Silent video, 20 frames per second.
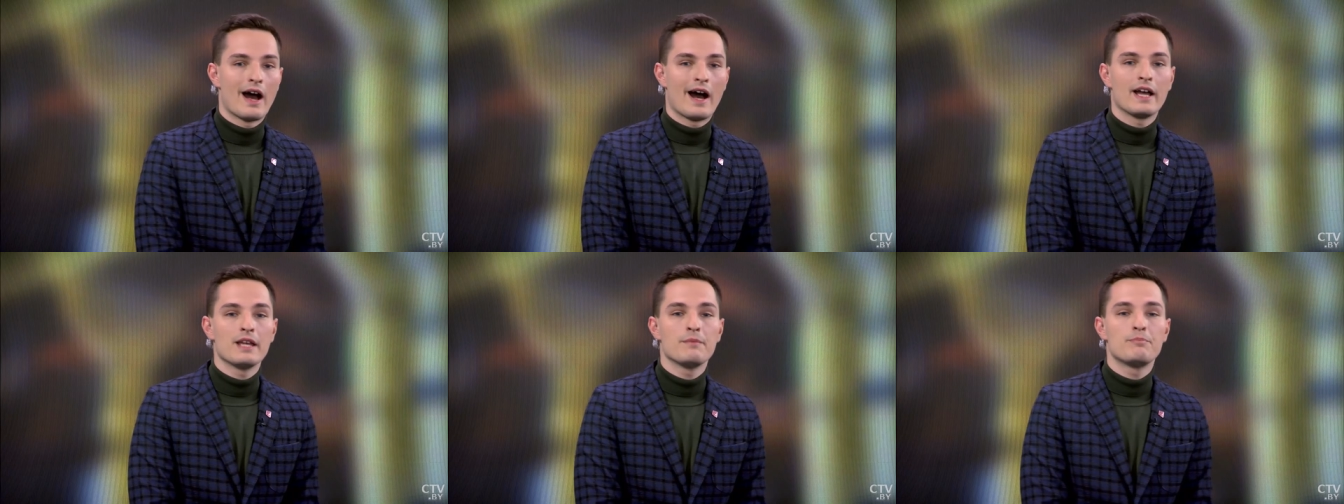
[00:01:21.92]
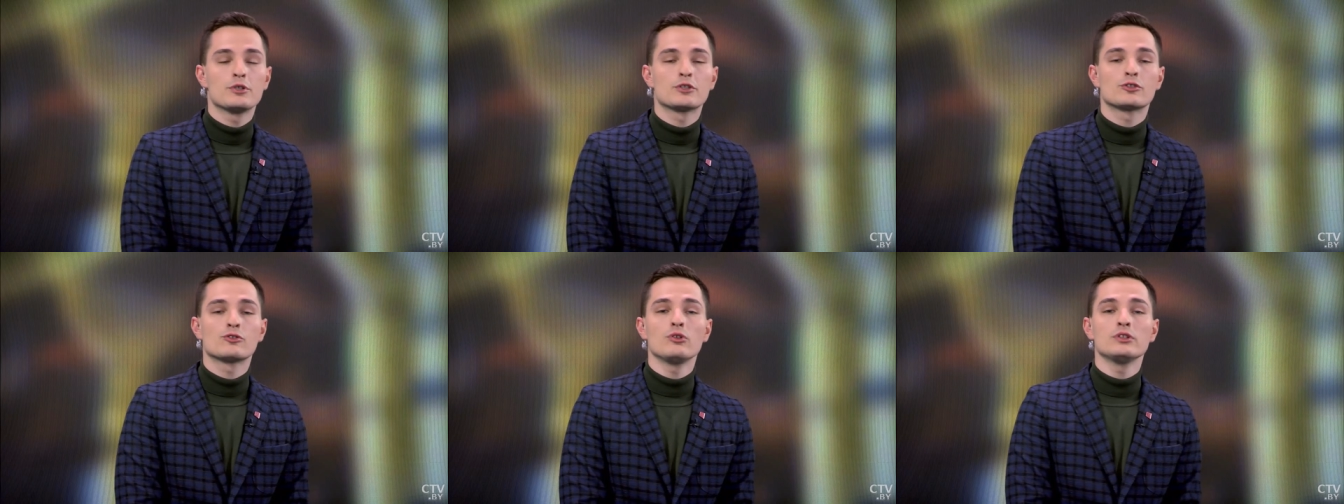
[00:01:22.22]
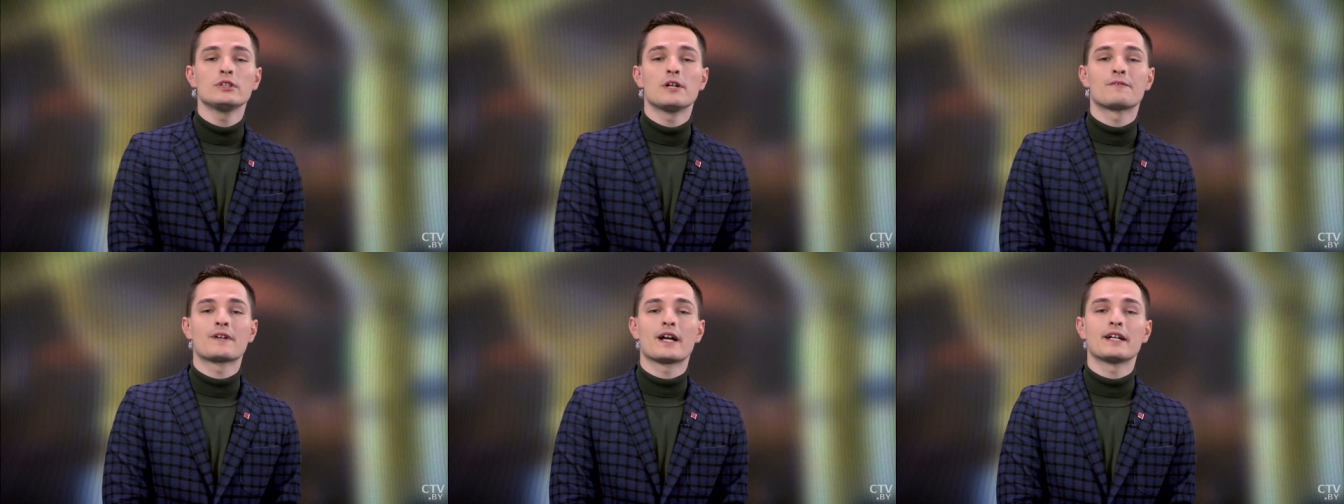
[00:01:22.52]
А
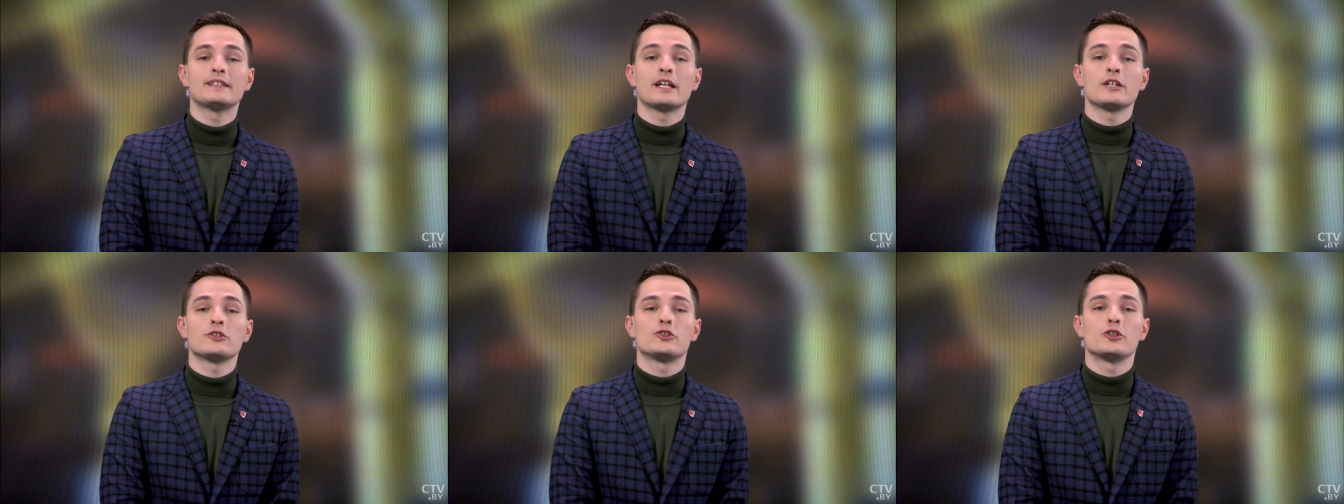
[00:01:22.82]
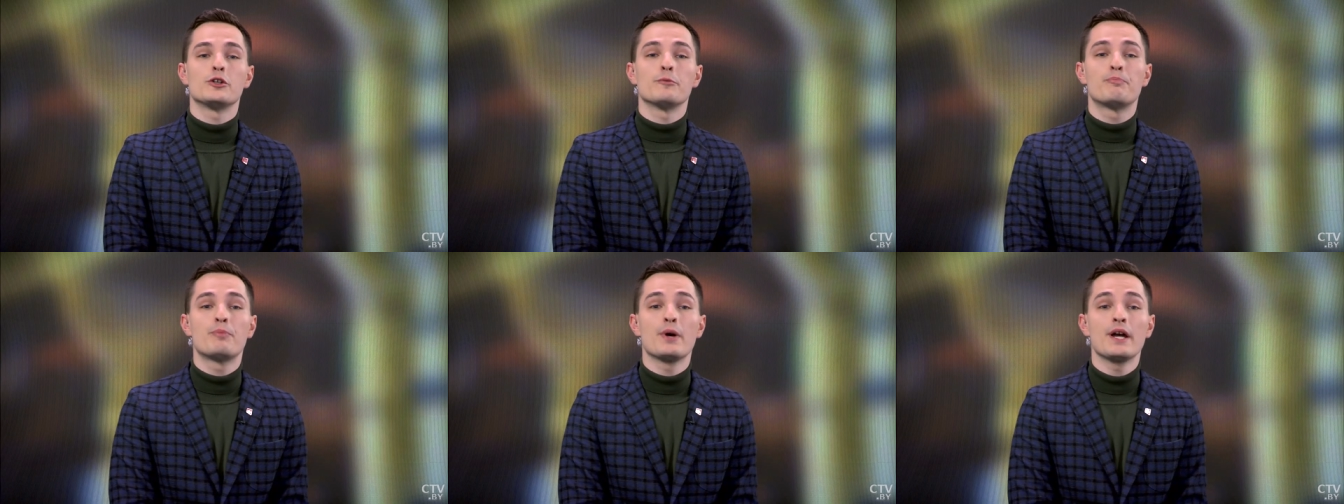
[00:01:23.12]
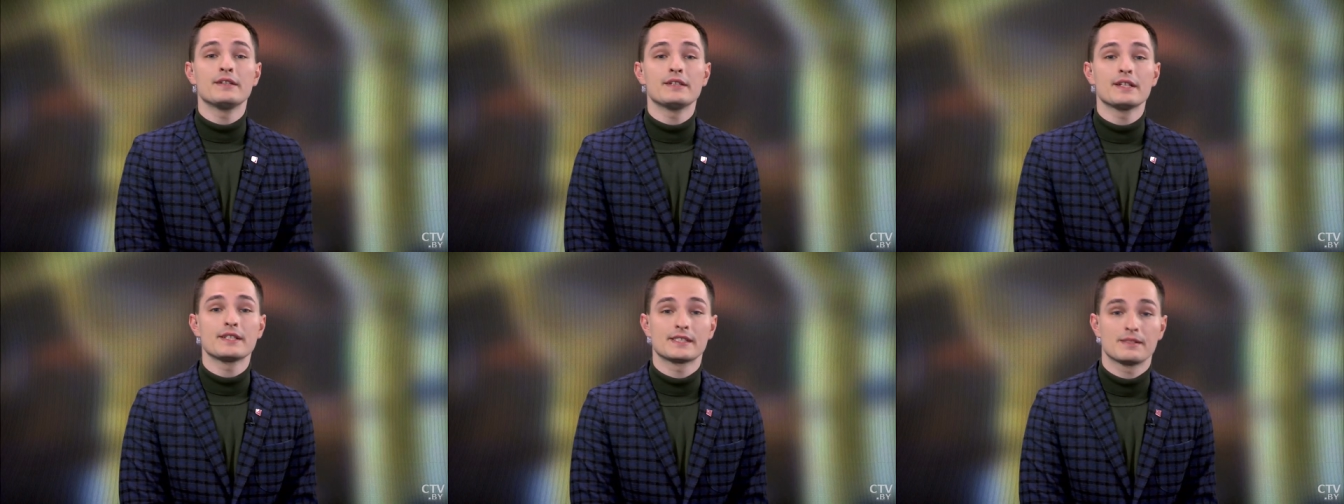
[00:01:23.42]
эпизодов, когда
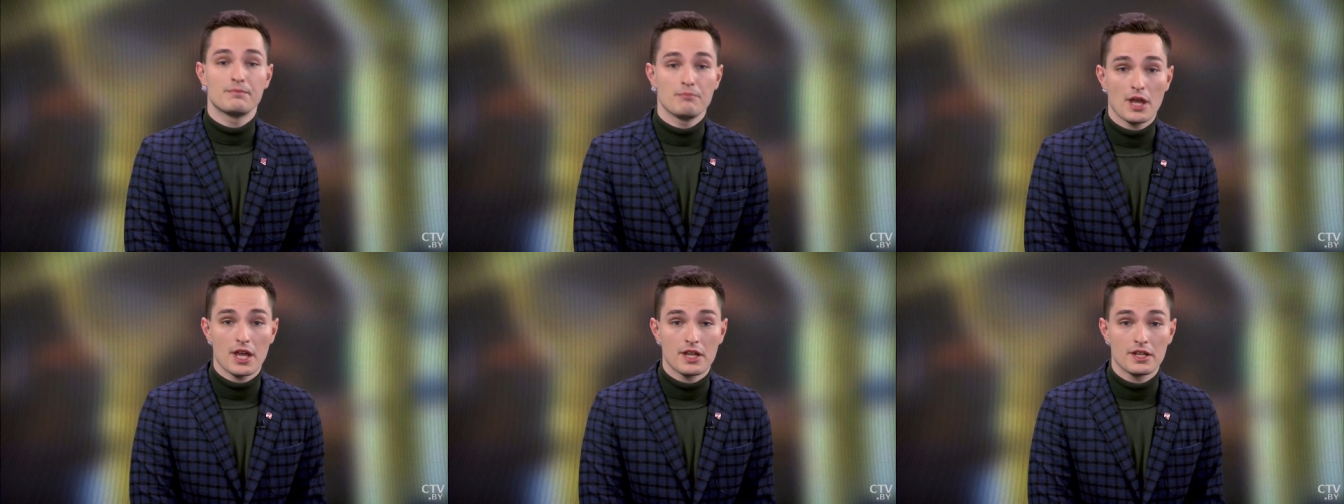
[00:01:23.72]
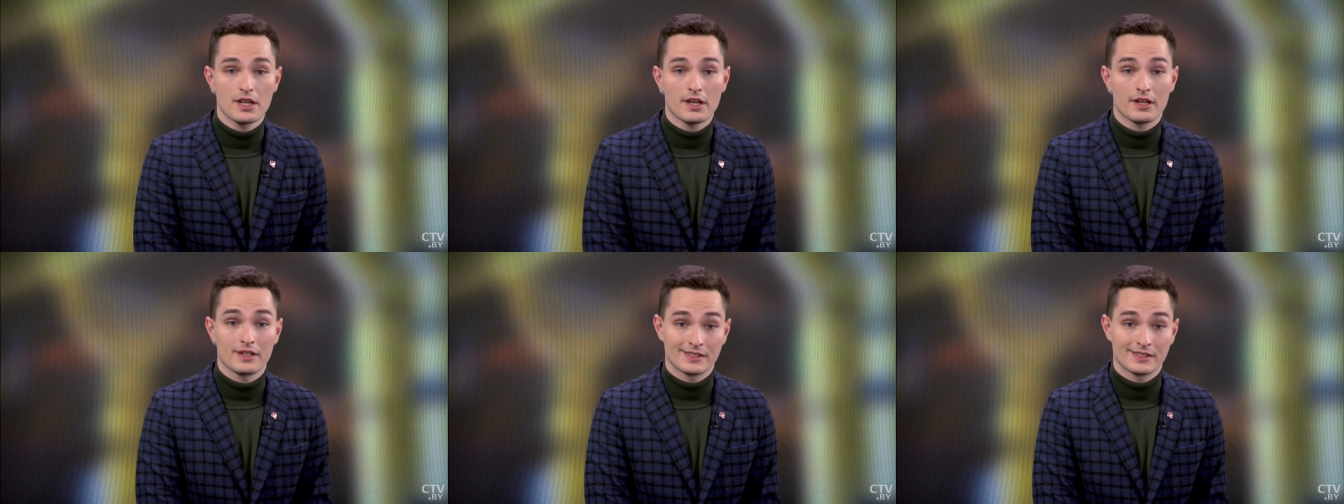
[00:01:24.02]
ЧП на смене